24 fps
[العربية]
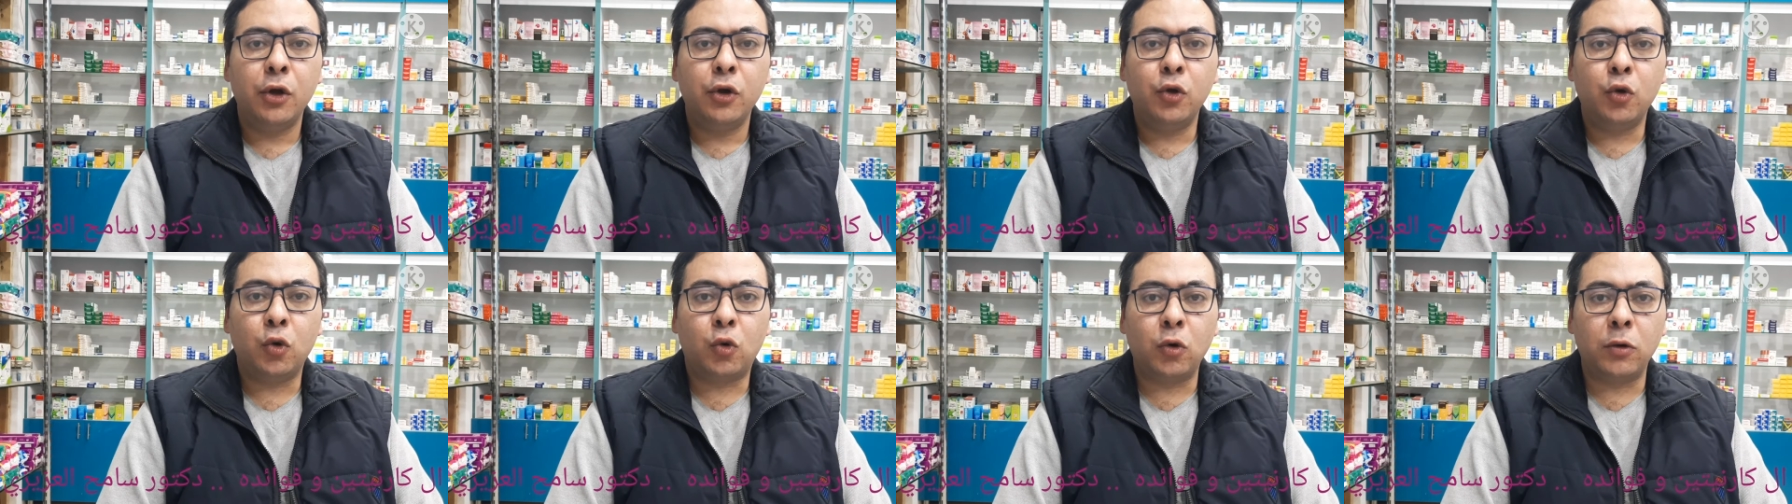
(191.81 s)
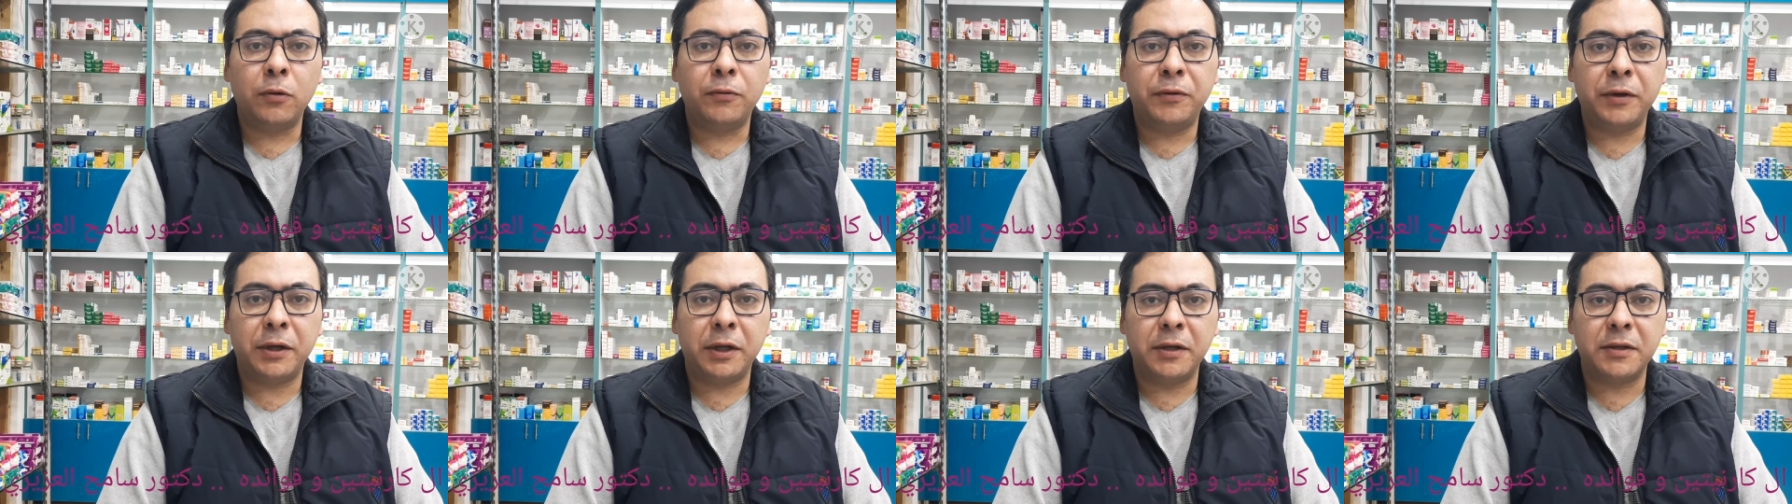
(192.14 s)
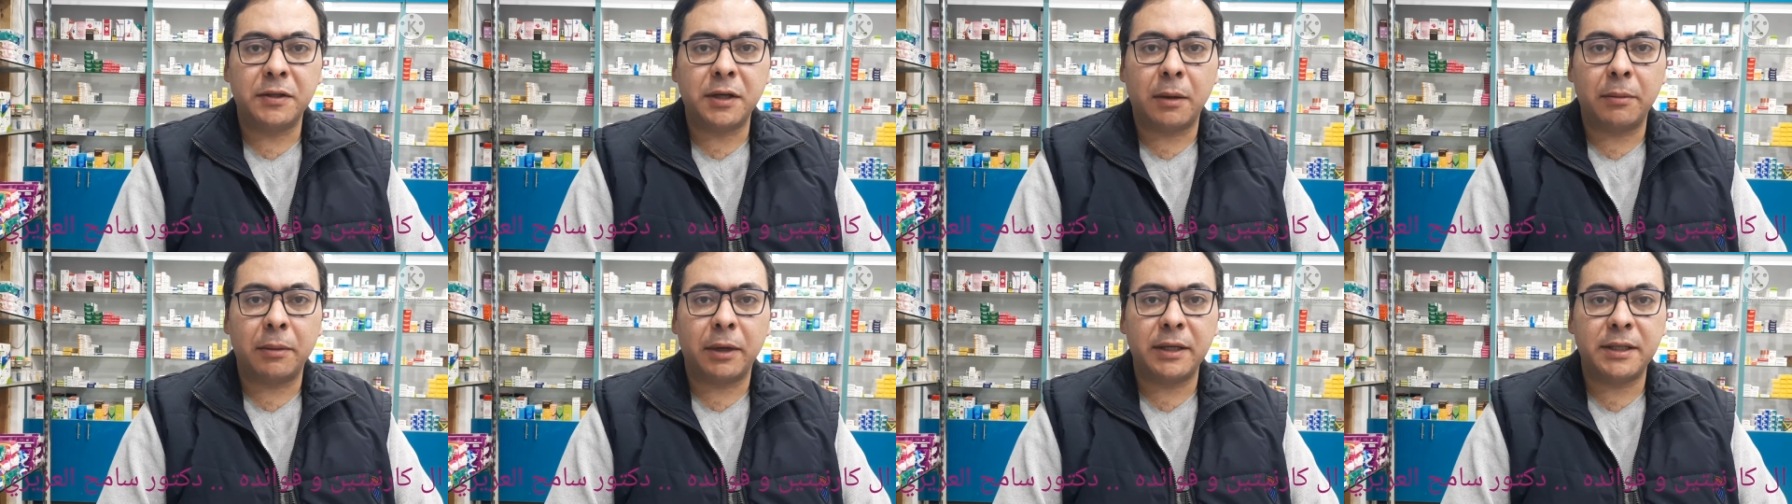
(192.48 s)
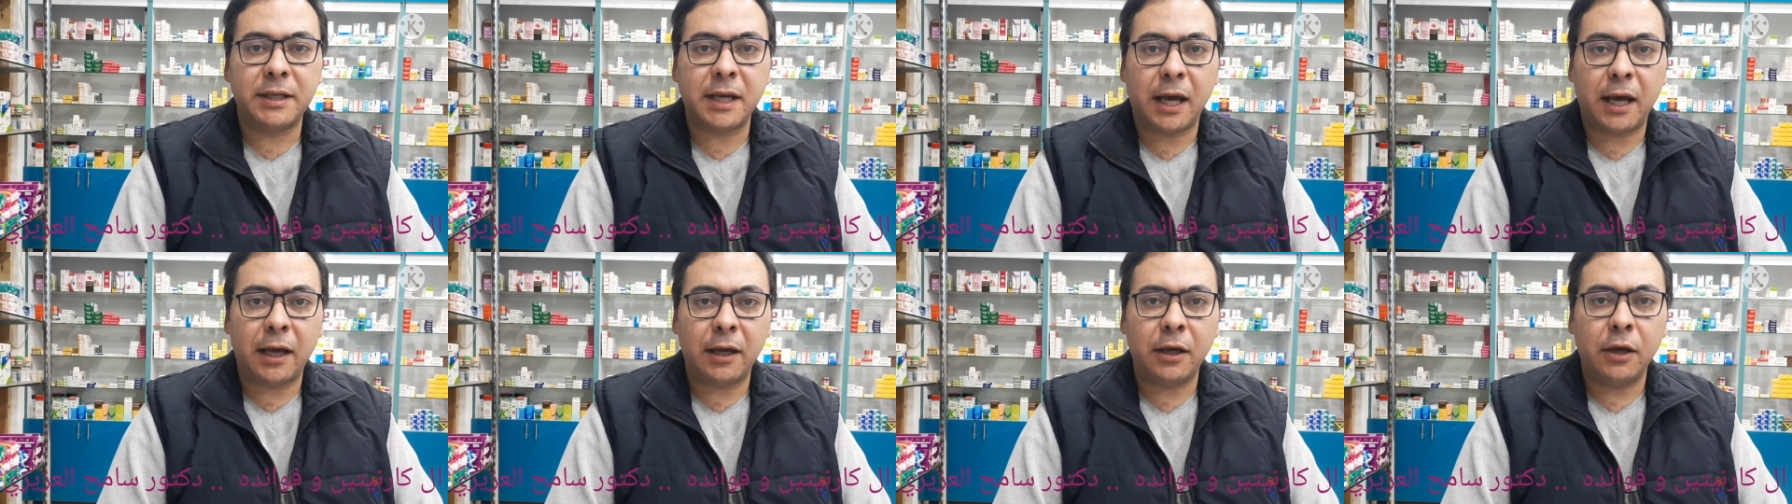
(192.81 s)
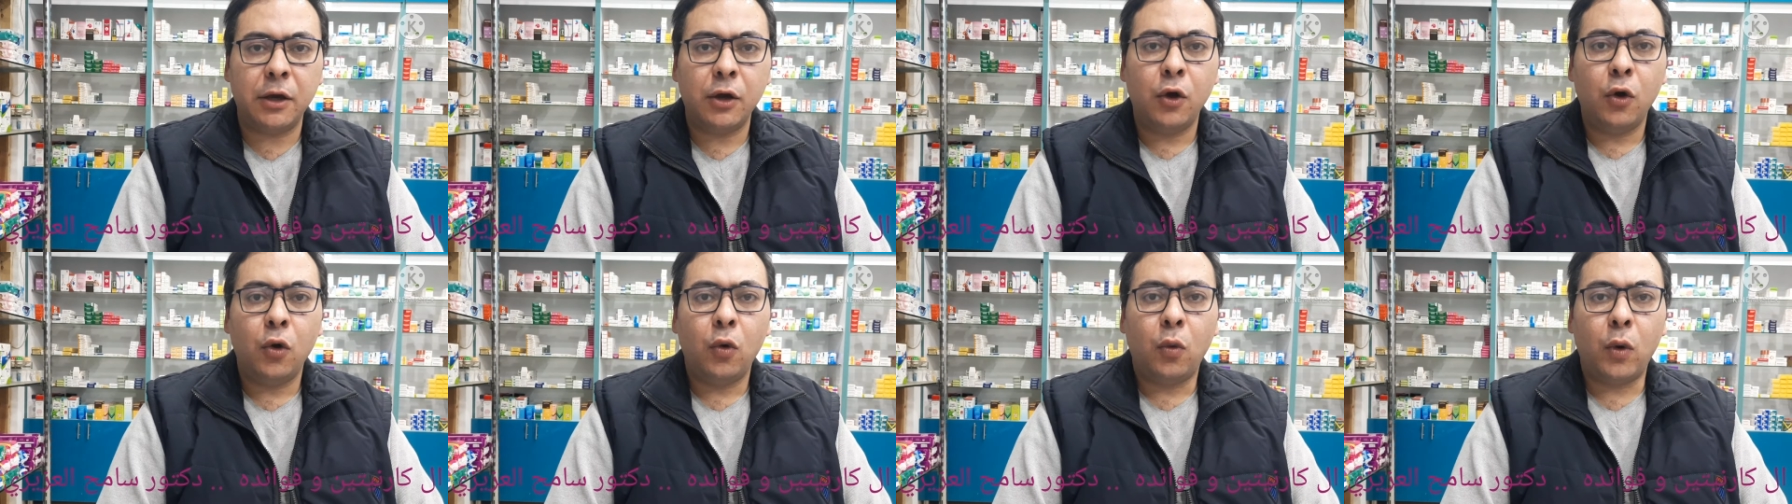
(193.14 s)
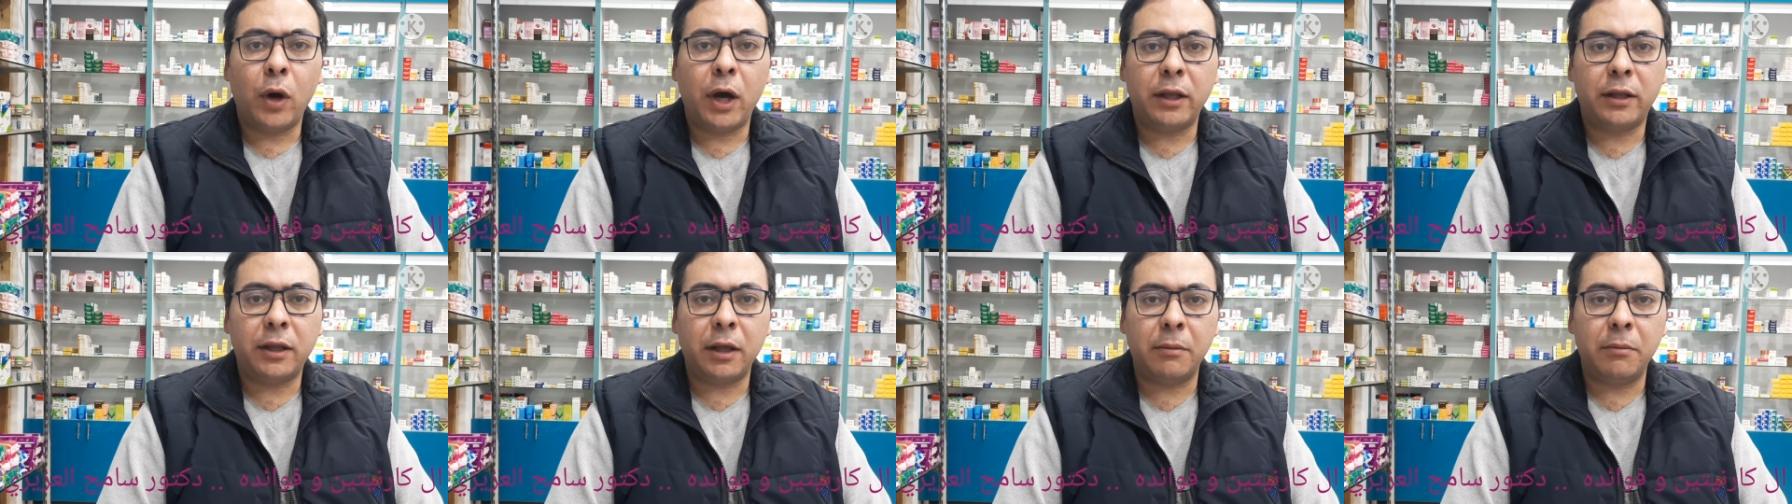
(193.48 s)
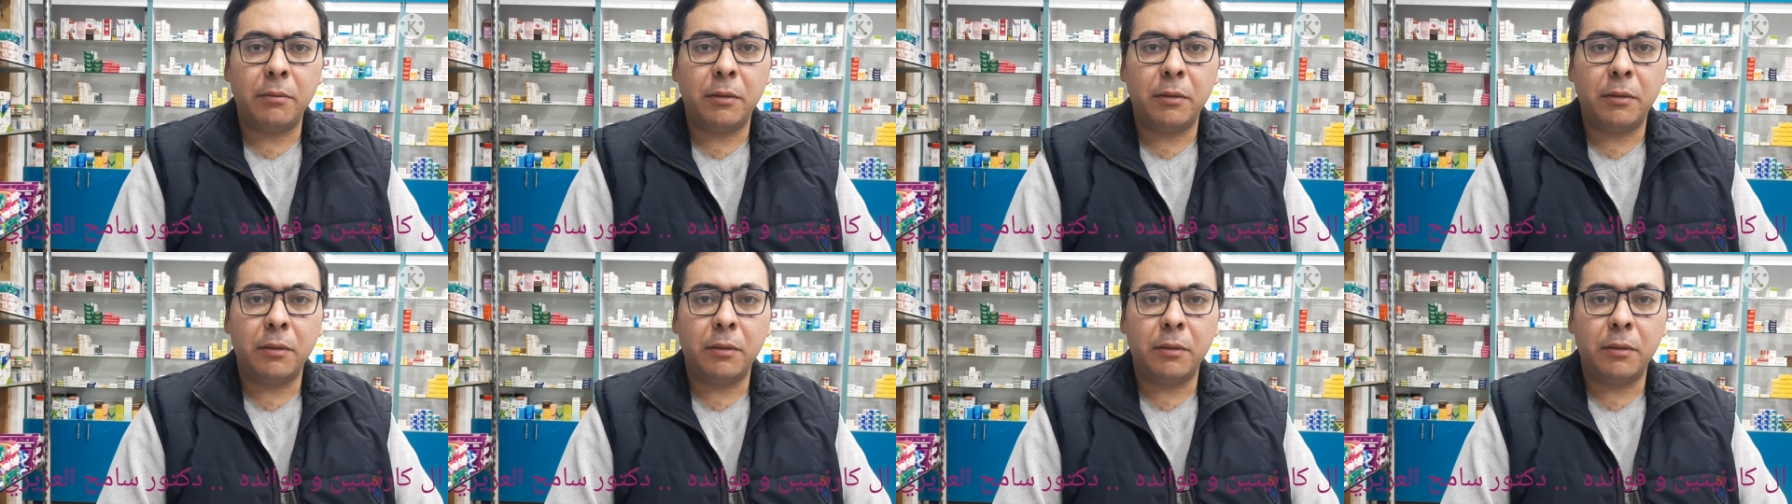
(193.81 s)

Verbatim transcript: يكون في نظام غذائي ويتم